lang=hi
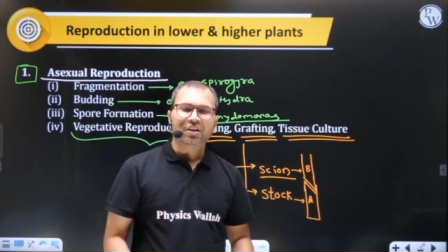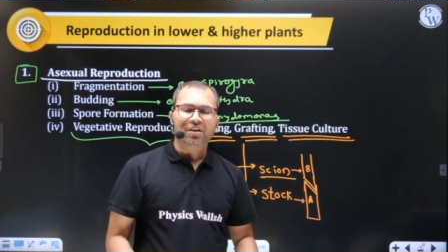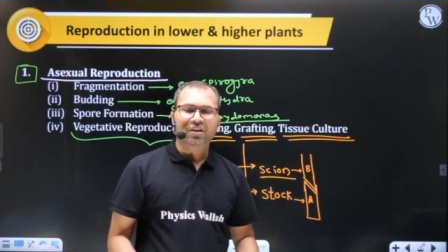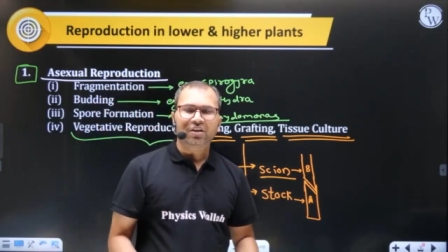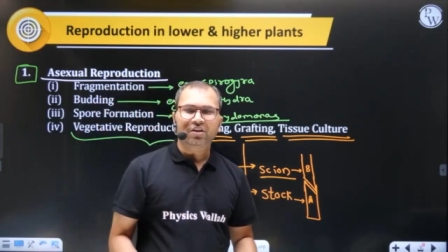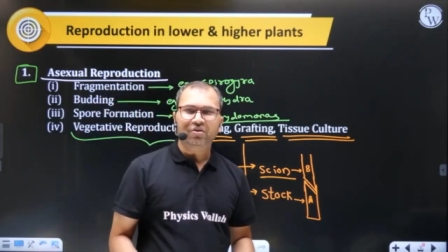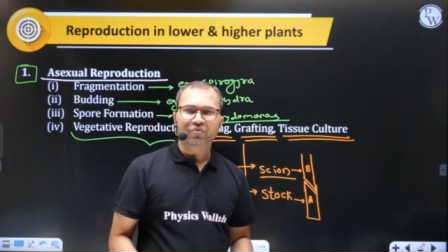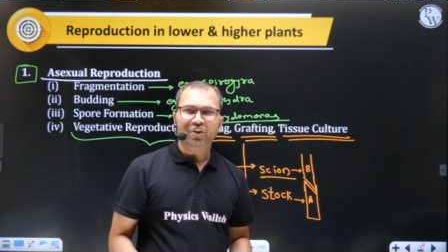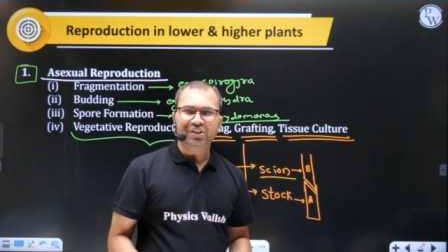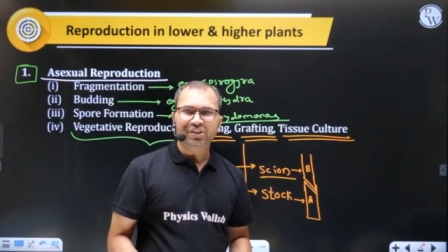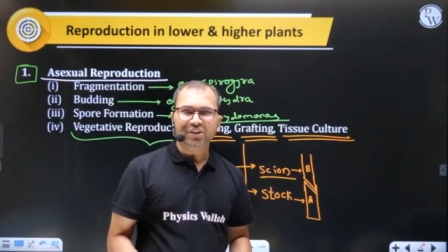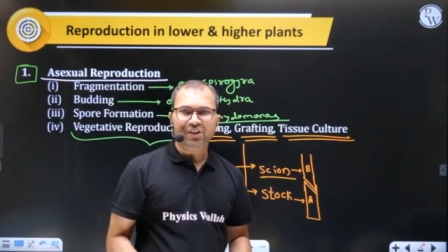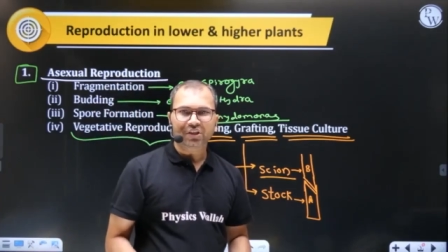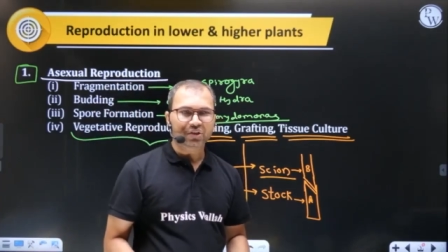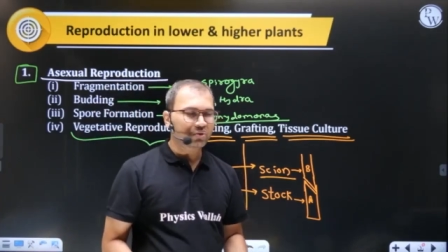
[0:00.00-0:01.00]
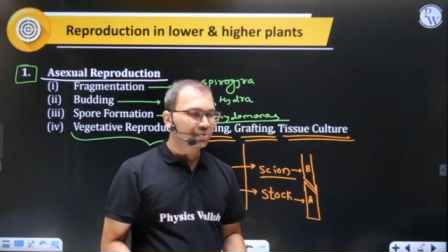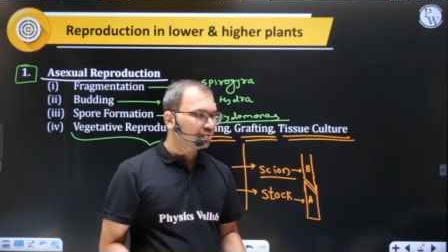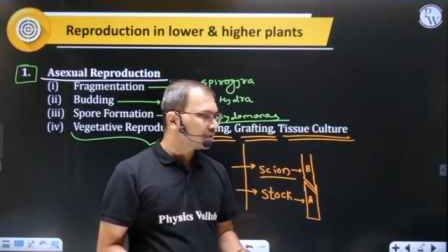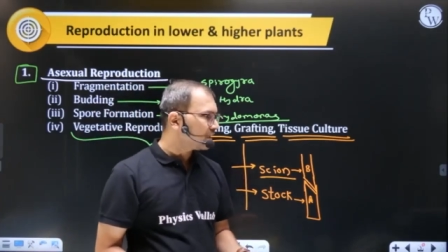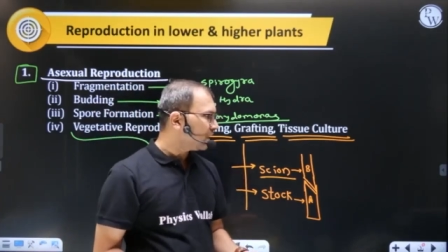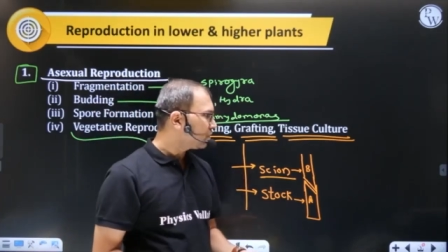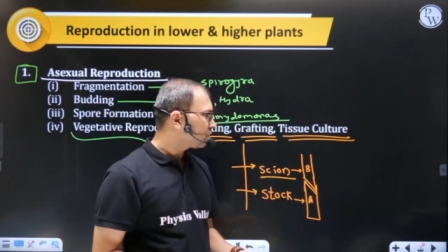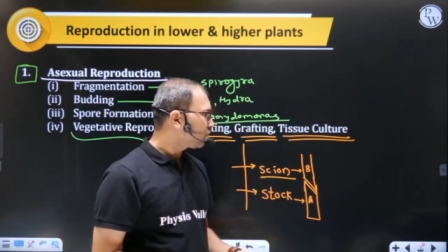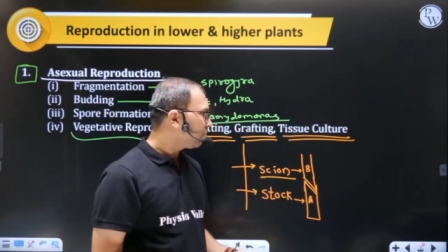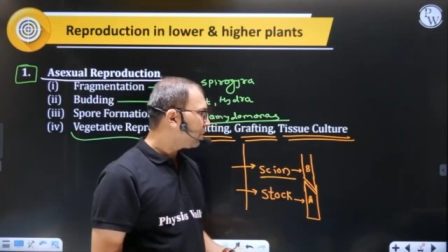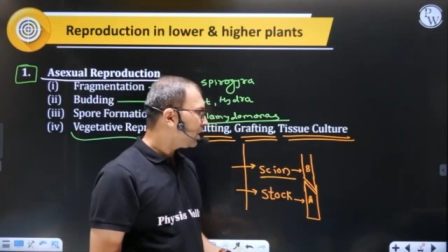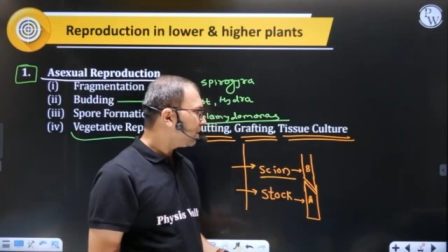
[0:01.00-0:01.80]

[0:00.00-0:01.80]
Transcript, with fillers: वेजिटेटिव सेल्स को पहले